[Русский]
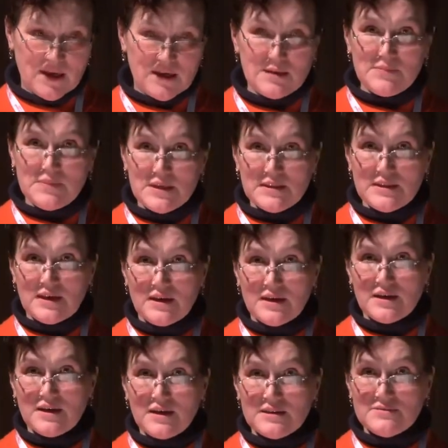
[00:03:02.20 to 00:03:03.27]
Климента
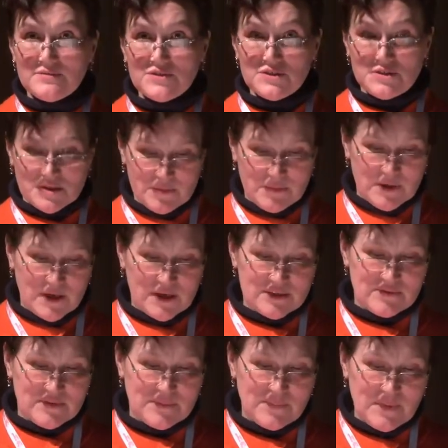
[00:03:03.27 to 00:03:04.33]
Аркадьевича
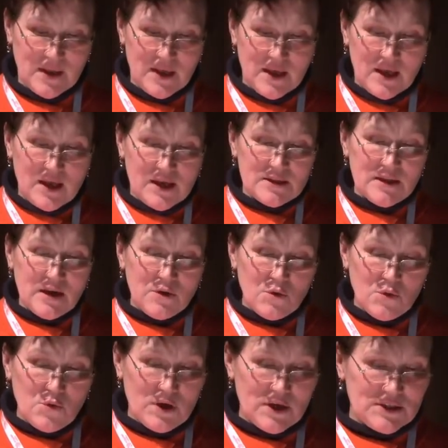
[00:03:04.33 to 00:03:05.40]
Тимирязева.
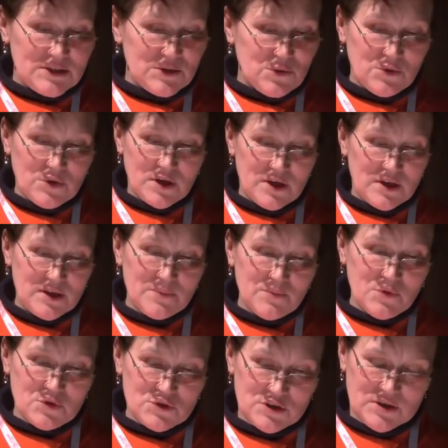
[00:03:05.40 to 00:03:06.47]
Наука, теория не
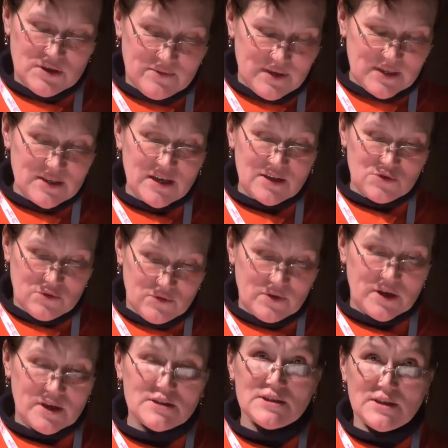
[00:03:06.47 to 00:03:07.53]
может давать
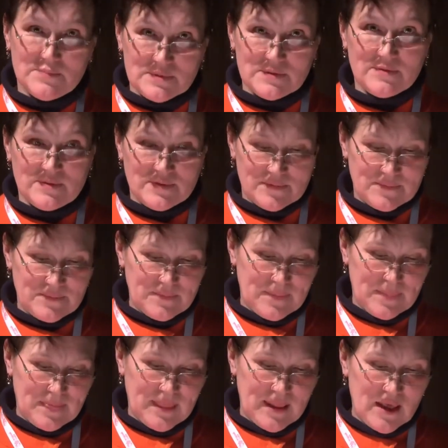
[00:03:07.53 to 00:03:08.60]
готовых рецептов.
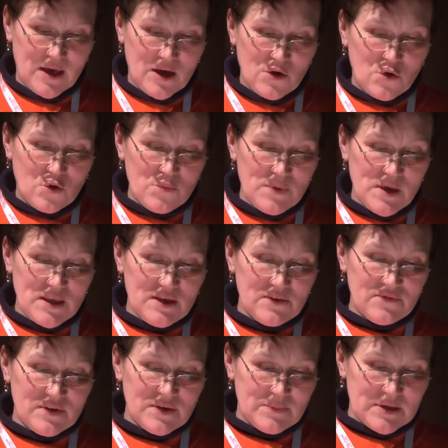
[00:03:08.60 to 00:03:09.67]
Умение
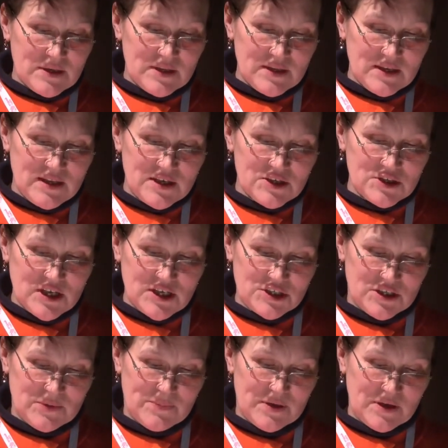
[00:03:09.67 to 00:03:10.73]
выбрать
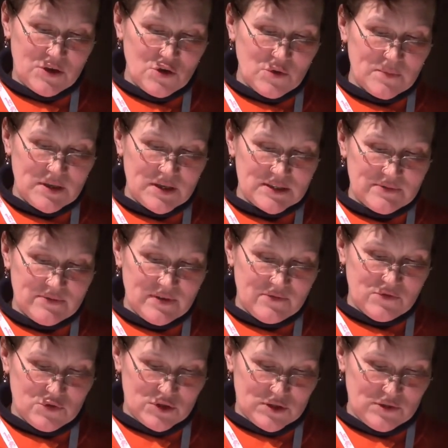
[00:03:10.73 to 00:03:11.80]
надлежащий прием для
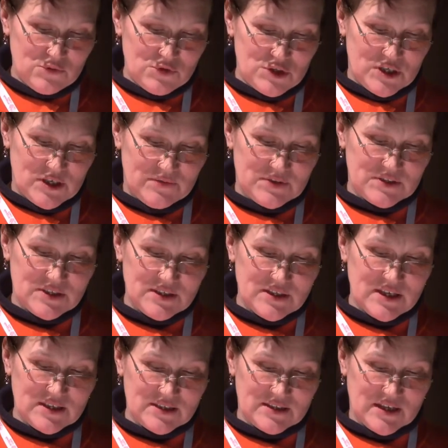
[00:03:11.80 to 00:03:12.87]
своего случая
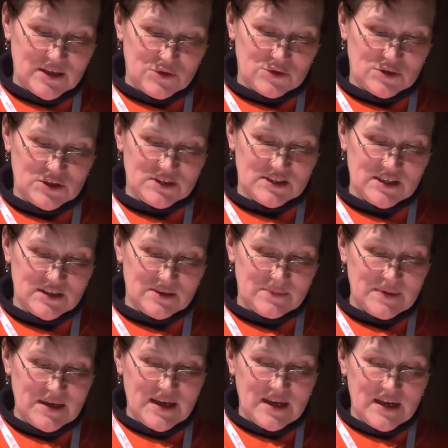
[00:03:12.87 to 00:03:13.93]
всегда остается
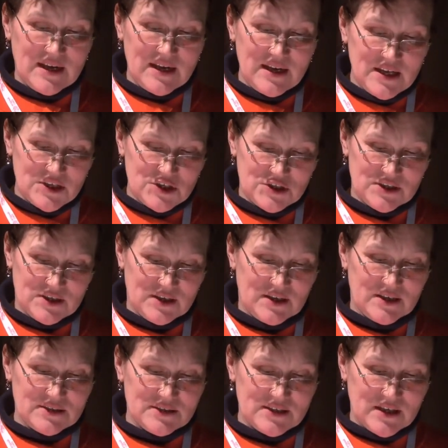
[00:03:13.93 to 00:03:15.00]
делом личной
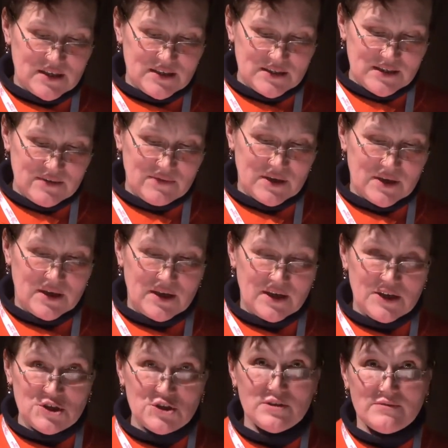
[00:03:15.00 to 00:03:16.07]
инициативы и
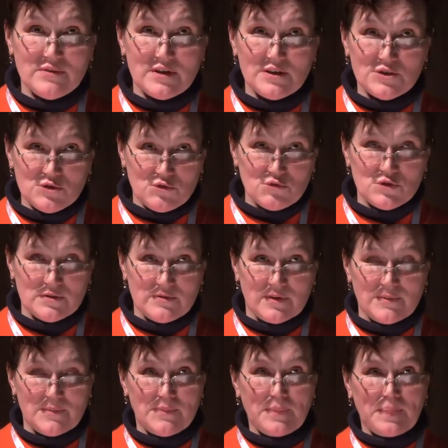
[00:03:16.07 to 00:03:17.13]
личного
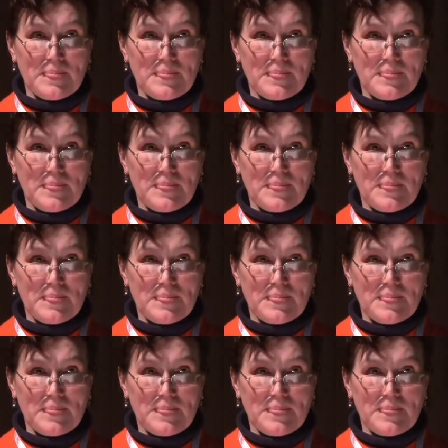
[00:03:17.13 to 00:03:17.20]
искусства.